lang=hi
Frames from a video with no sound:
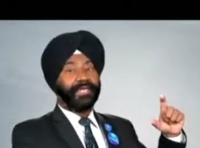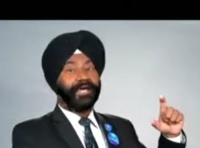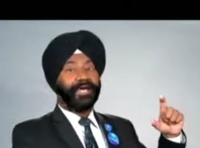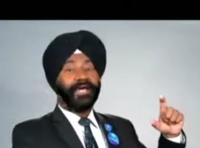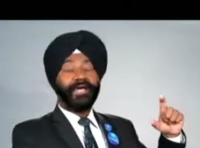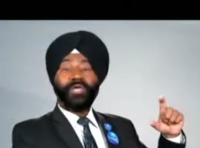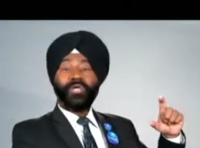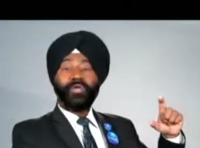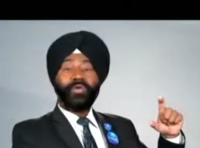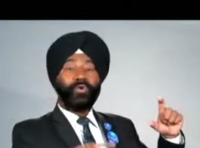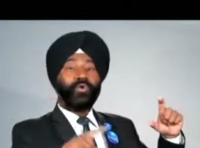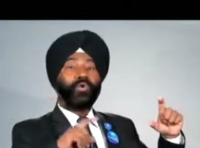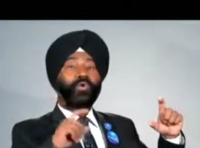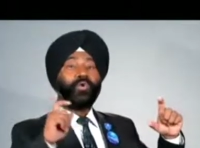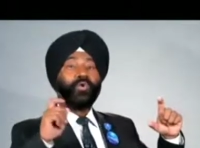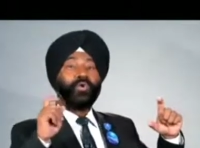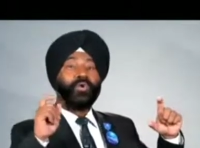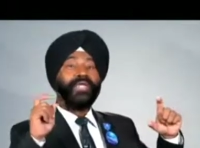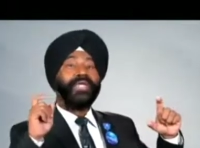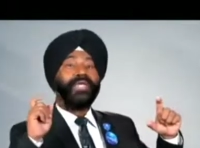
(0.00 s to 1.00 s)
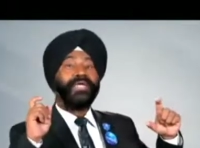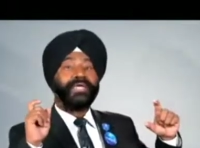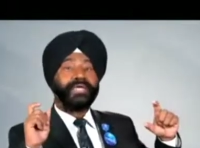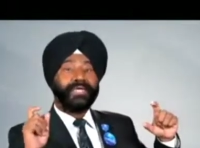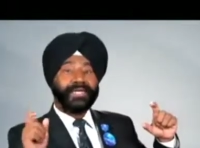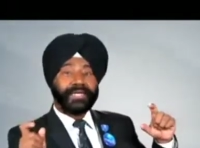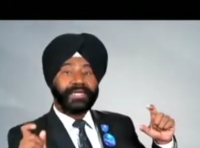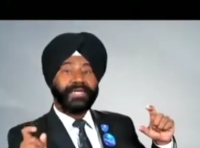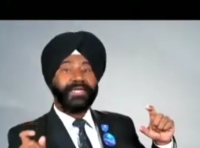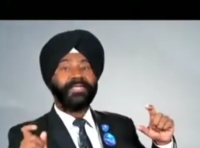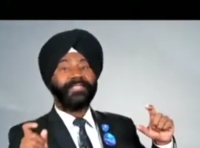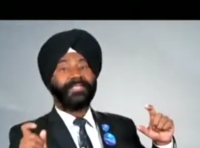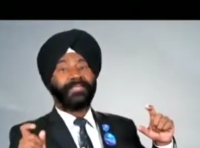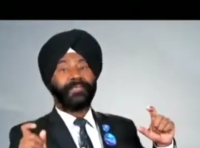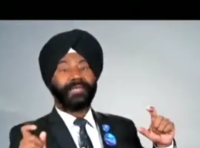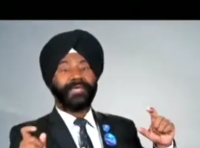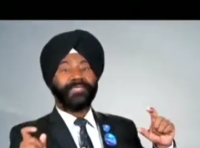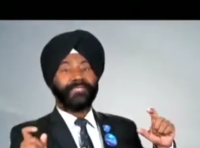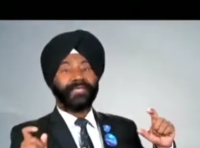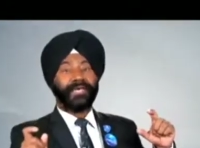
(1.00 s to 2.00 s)
आएगा नौकरी करने से
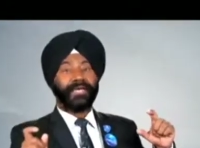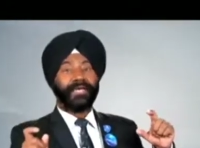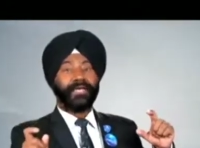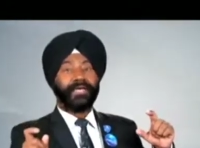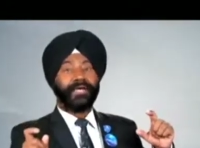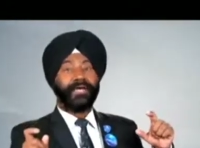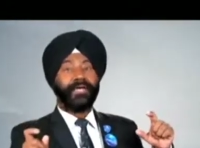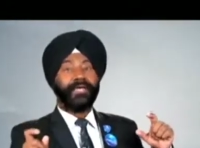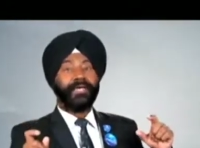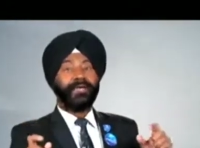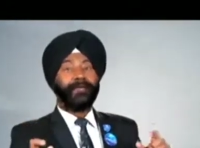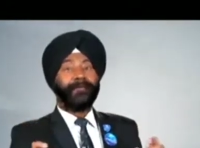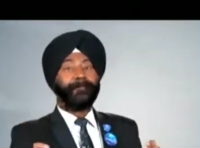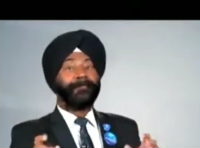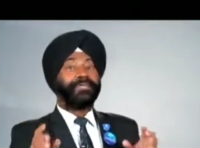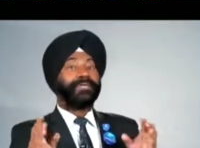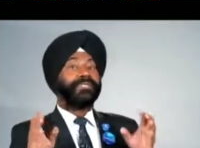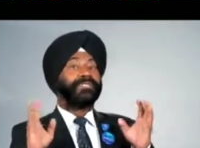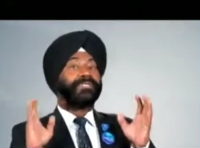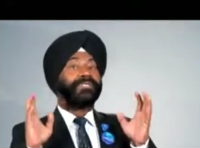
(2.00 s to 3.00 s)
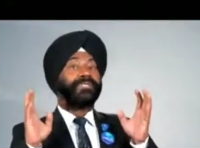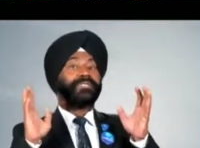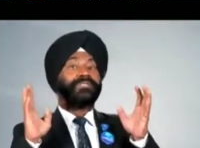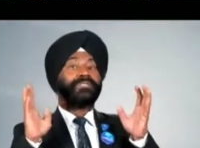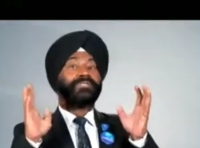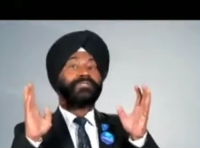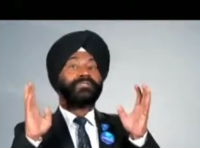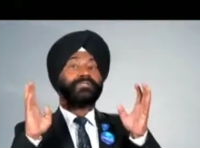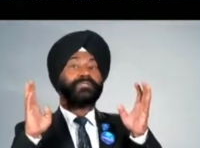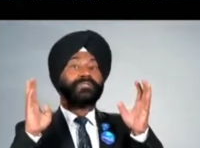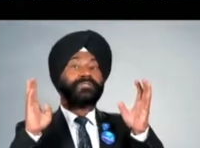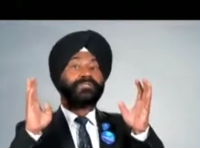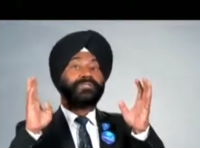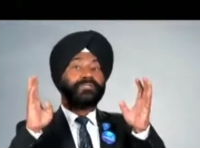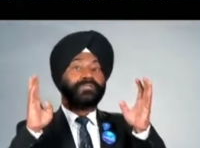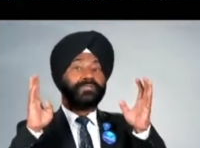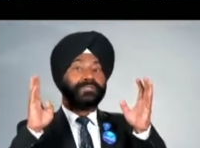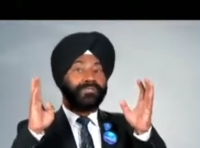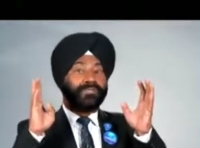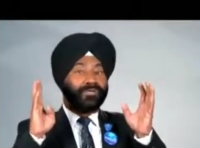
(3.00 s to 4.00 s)
पैसा आएगा बिजनेस
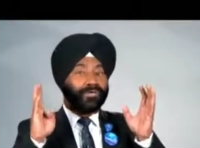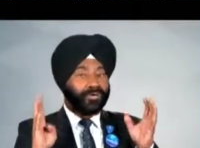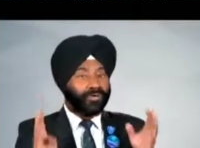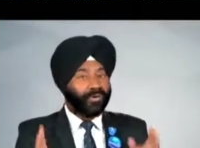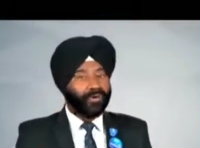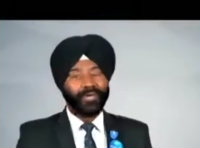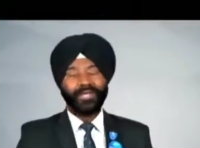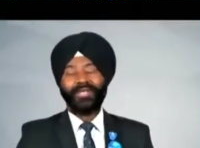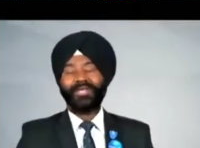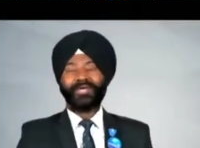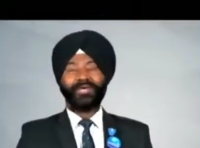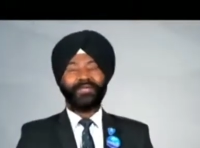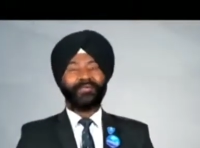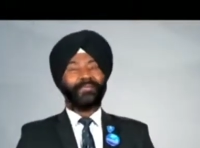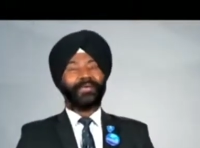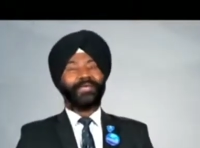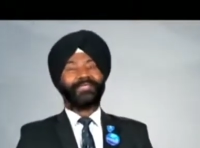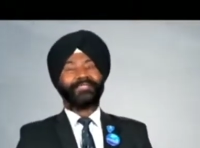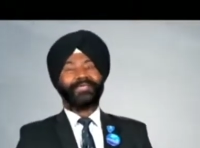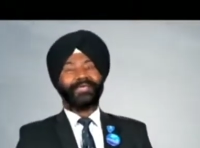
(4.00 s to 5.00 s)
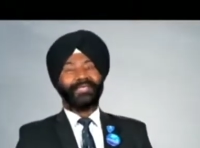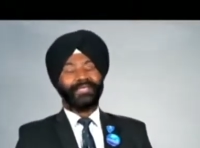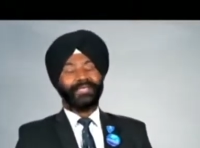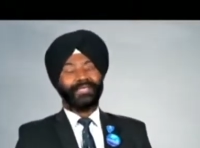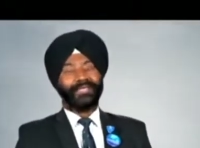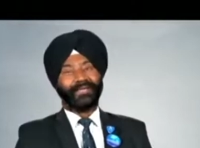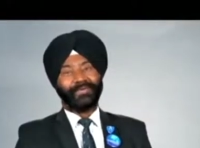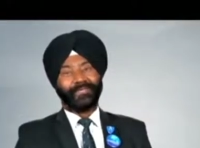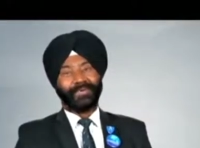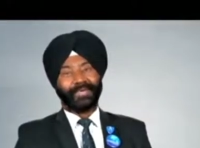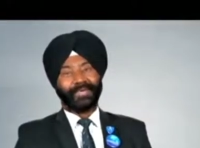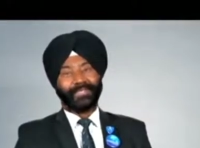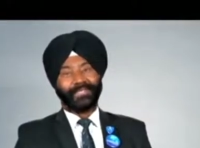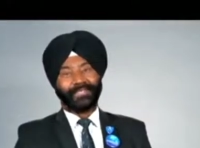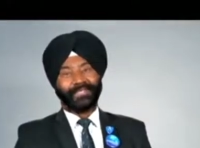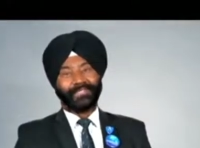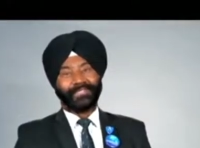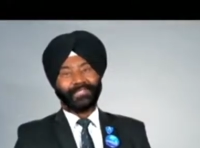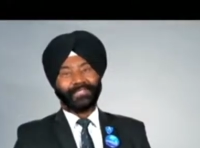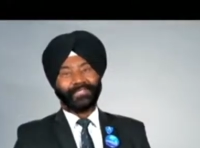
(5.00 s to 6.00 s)
खोल कर पैसा नहीं कमाया
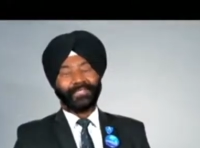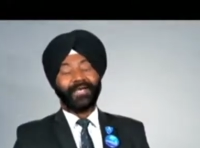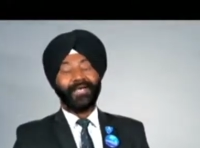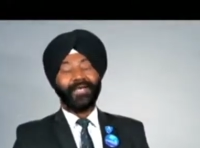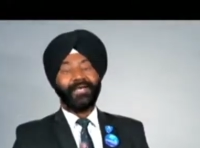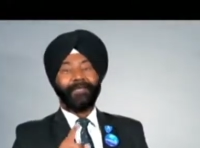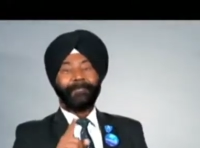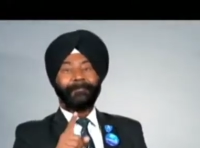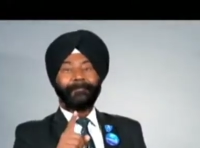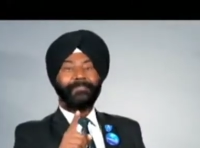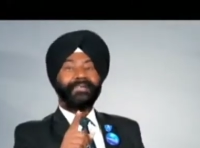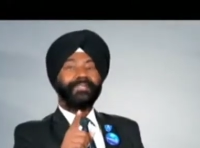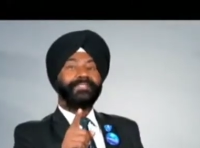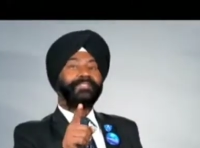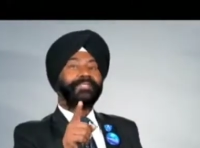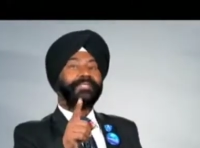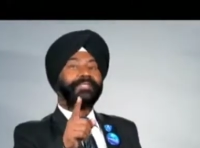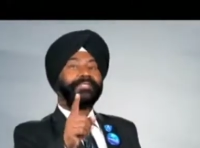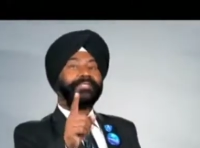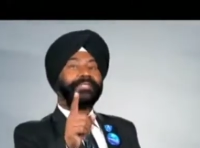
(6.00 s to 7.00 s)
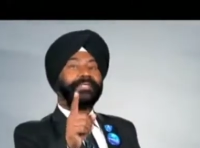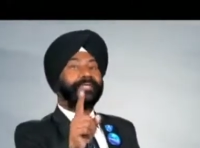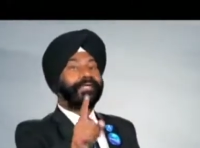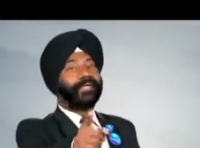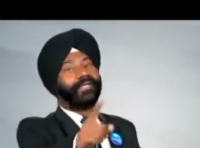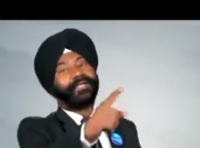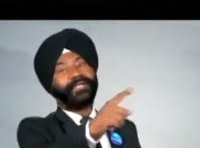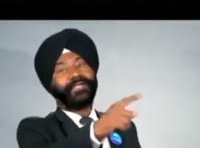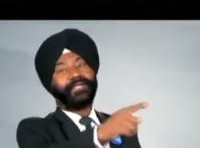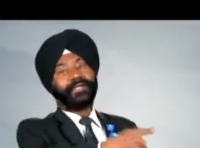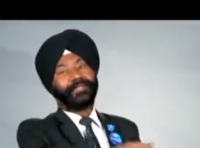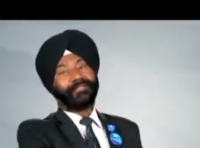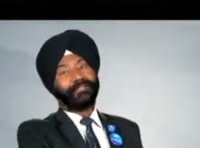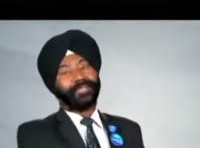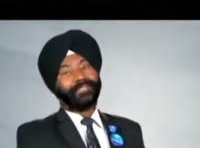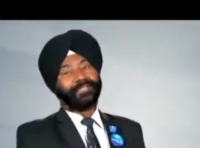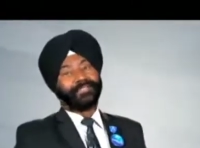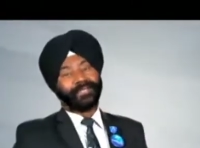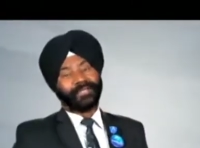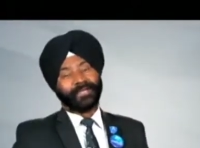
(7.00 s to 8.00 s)
जा सकता बिजनेस कर कर
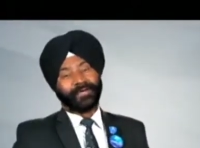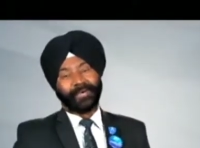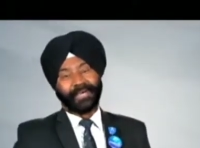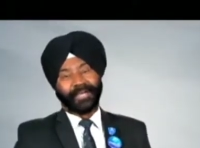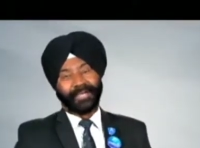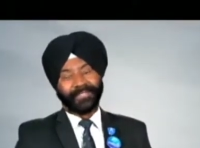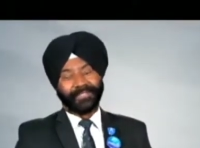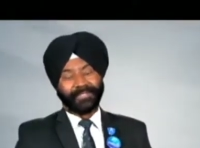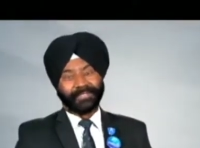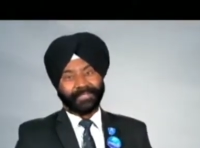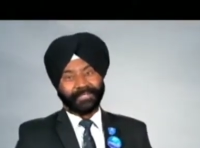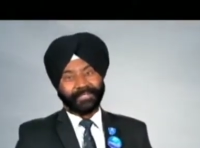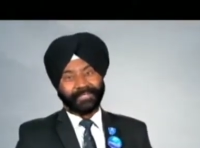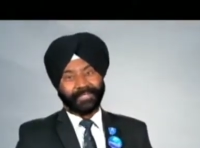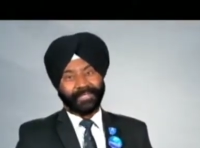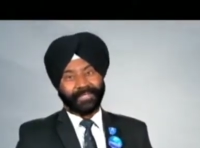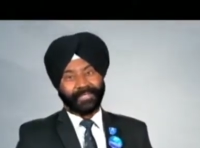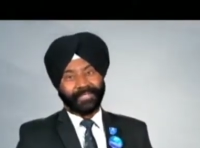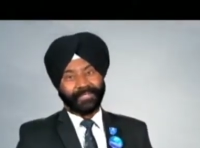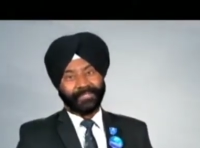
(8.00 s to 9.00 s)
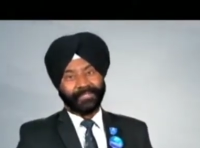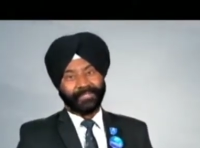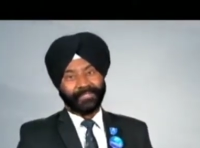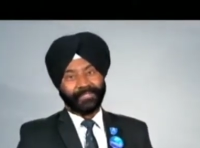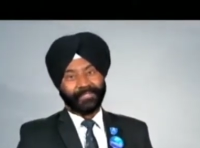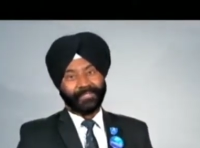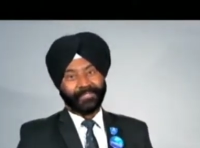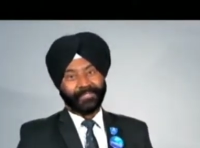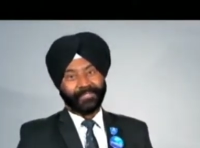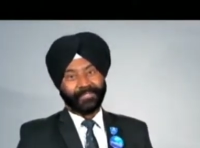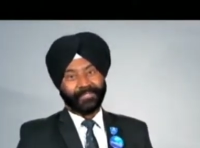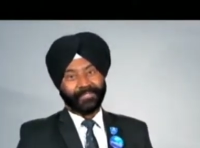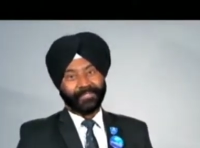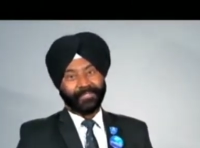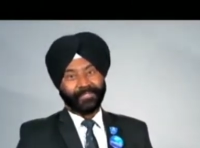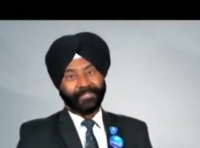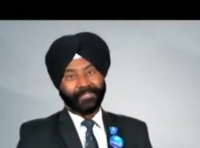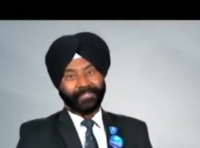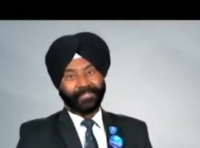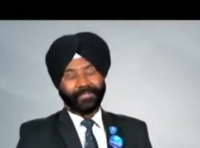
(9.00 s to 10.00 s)
पैसा कमाया जा सकता है
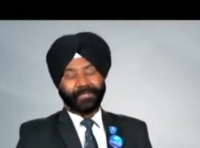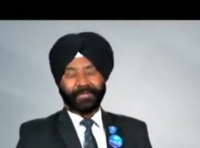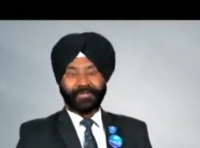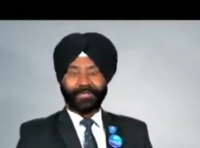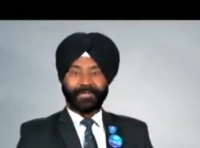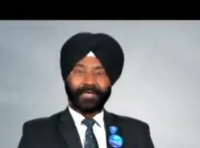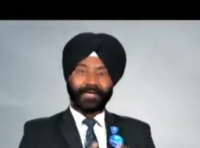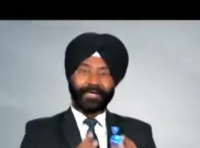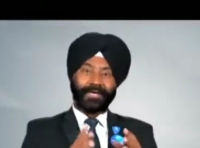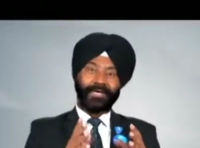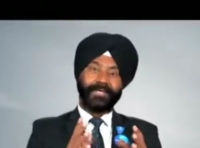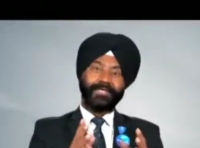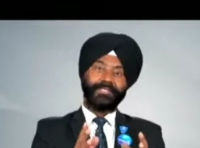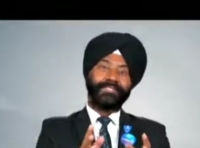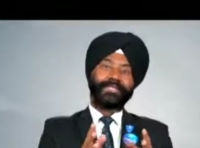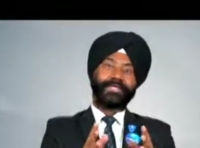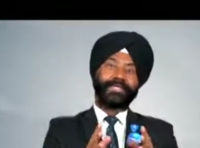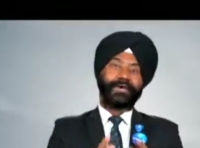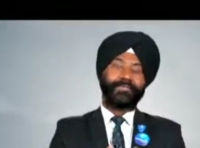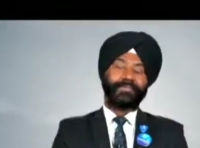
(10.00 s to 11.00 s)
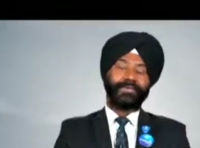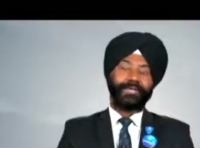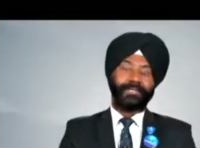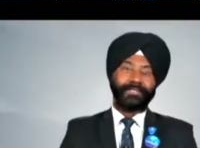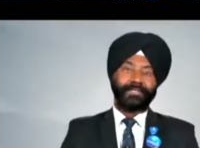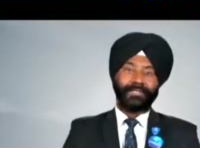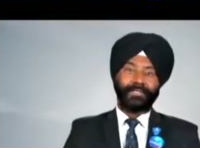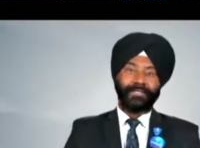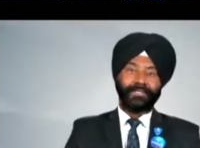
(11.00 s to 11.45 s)
और हर जगह पर